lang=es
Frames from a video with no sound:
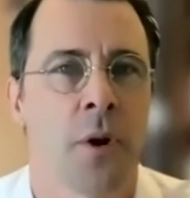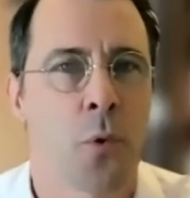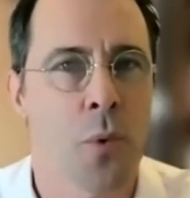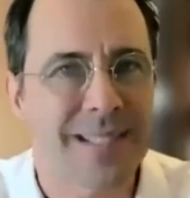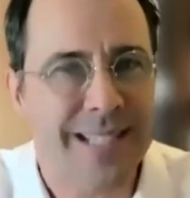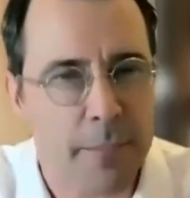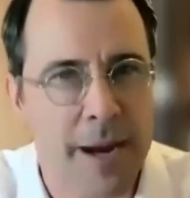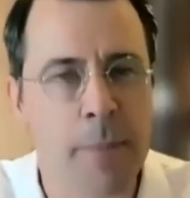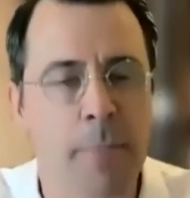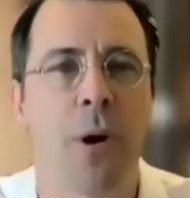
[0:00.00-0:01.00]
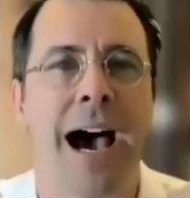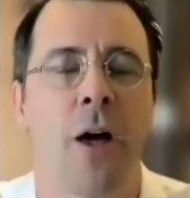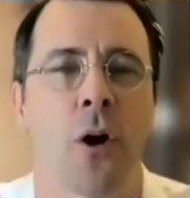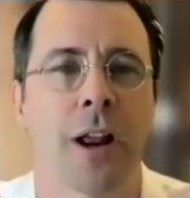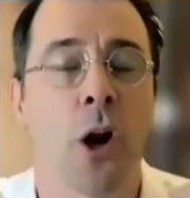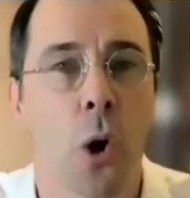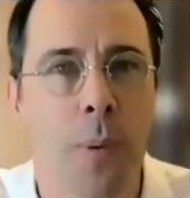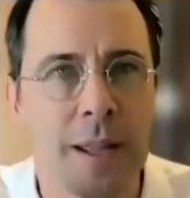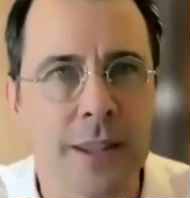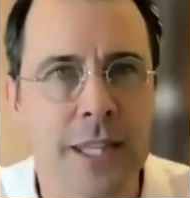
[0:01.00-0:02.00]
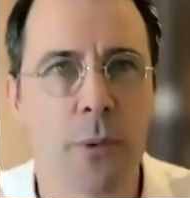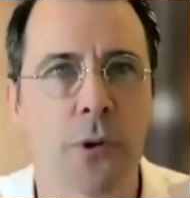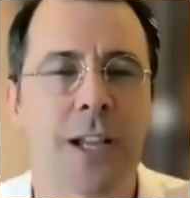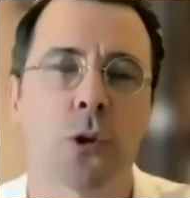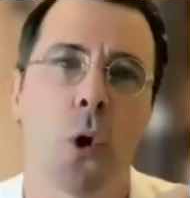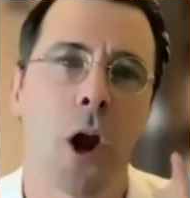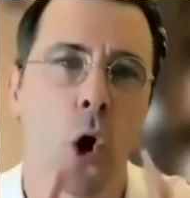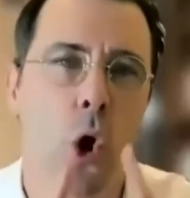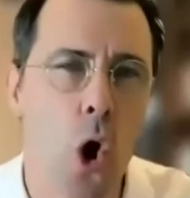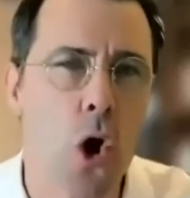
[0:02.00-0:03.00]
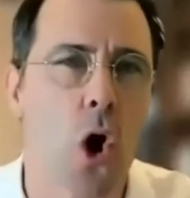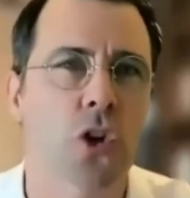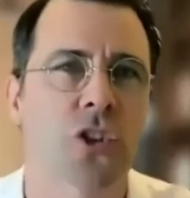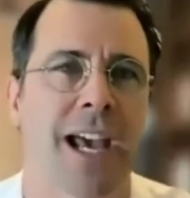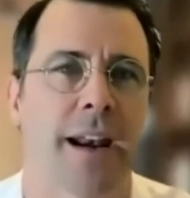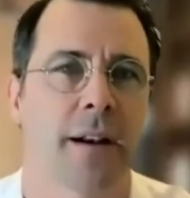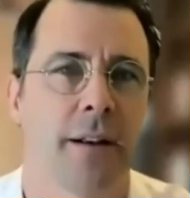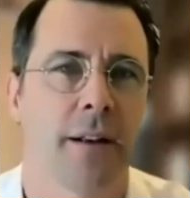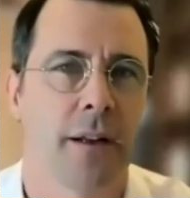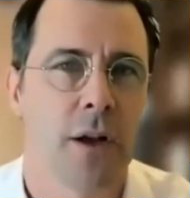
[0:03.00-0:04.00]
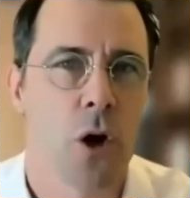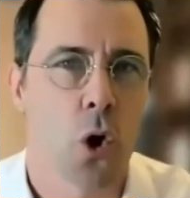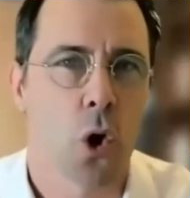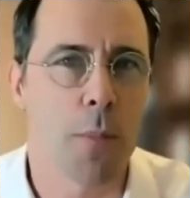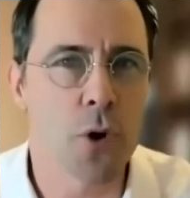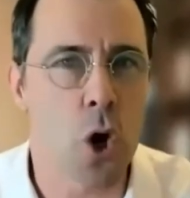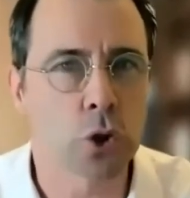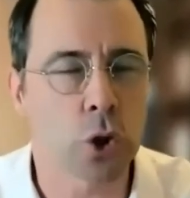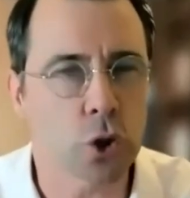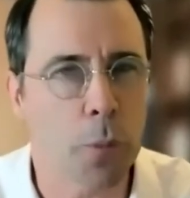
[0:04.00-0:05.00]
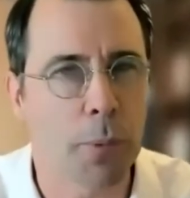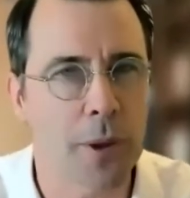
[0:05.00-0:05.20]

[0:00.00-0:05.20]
no es ser manipulador, el objetivo de esto es conocer cómo nosotros